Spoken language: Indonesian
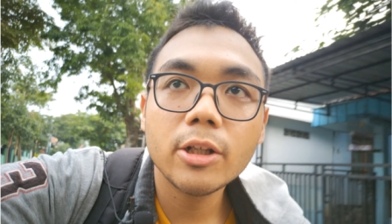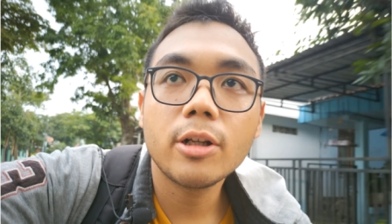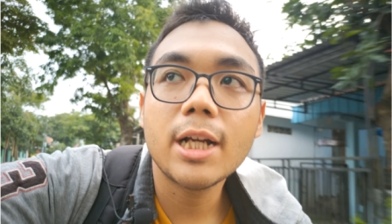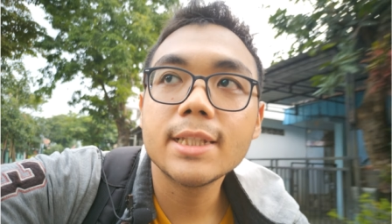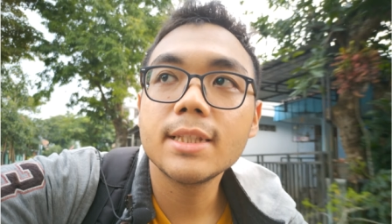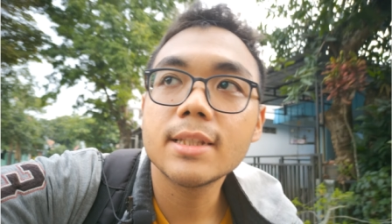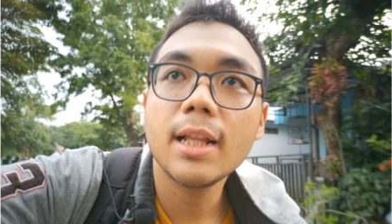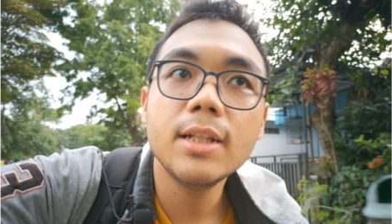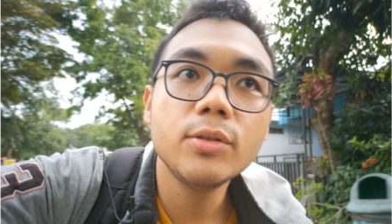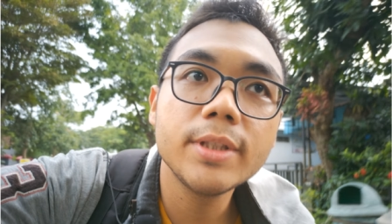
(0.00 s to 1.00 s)
lokasi
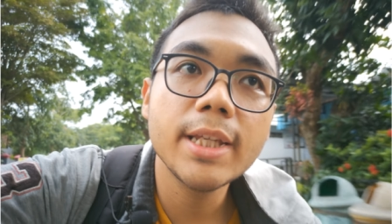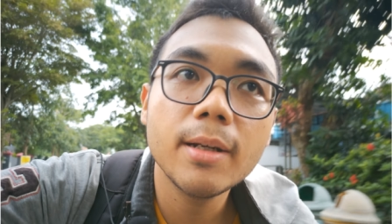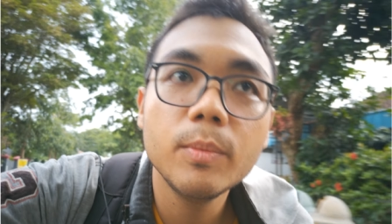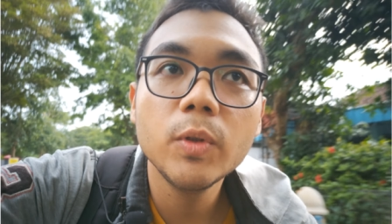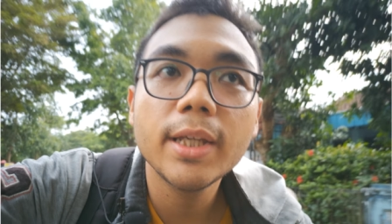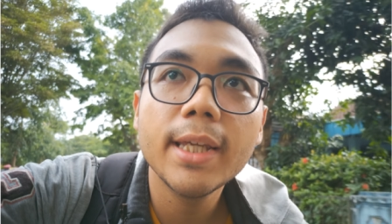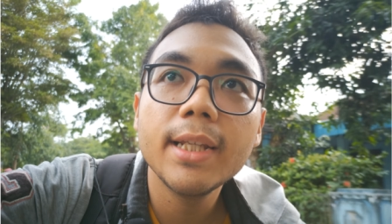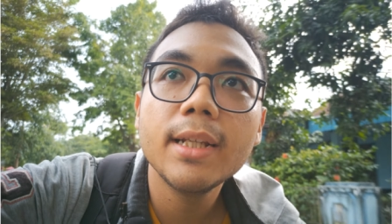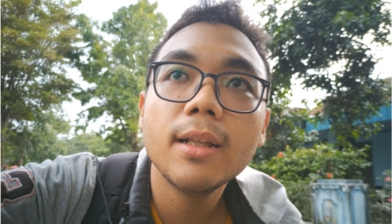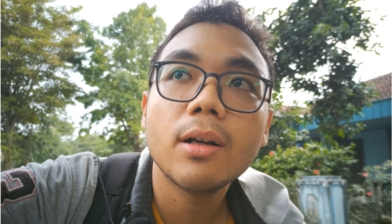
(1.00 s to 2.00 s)
selanjutnya.
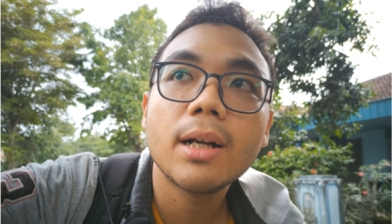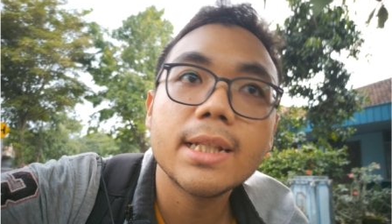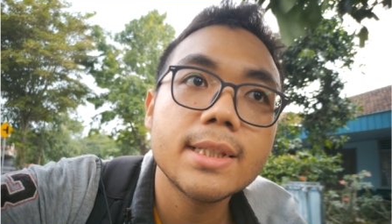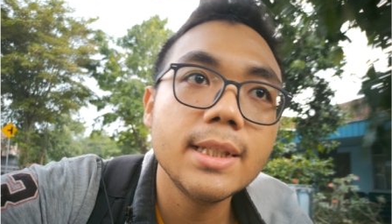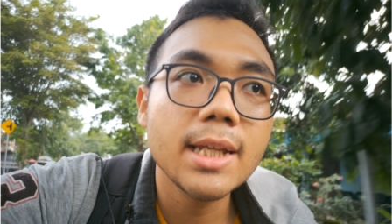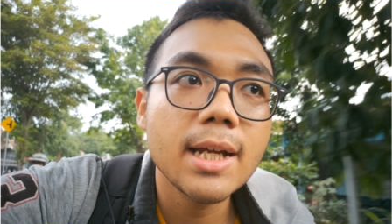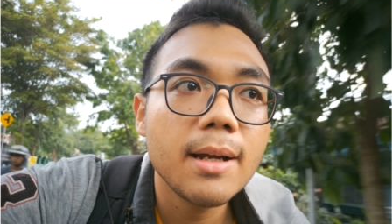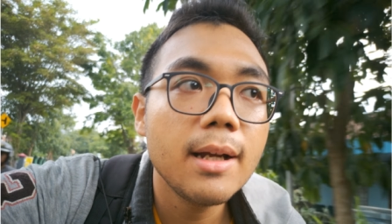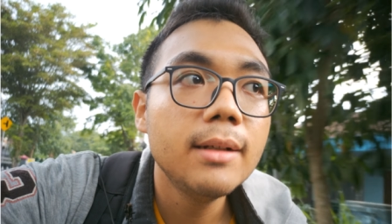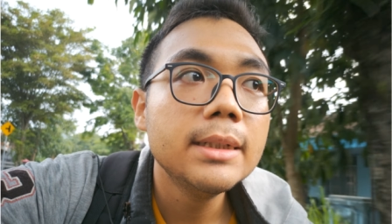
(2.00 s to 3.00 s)
Mungkin
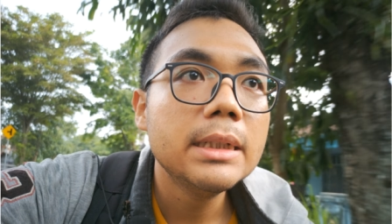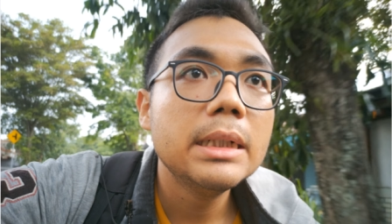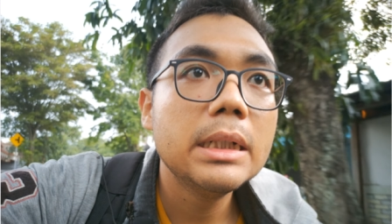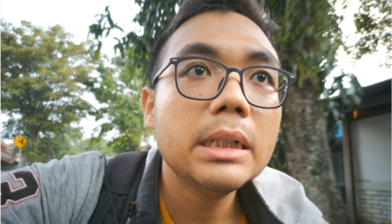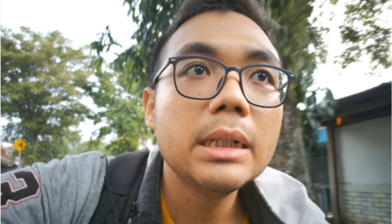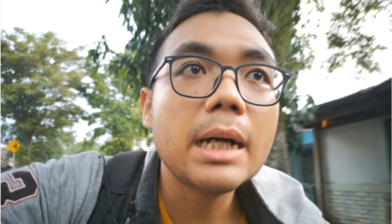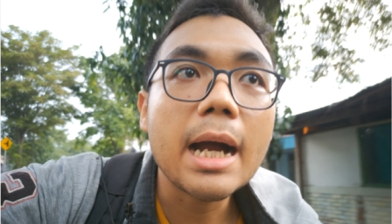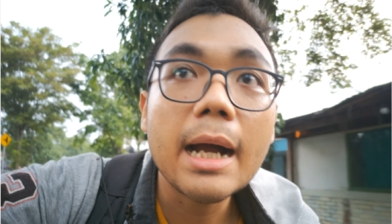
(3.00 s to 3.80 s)
lokasinya uh,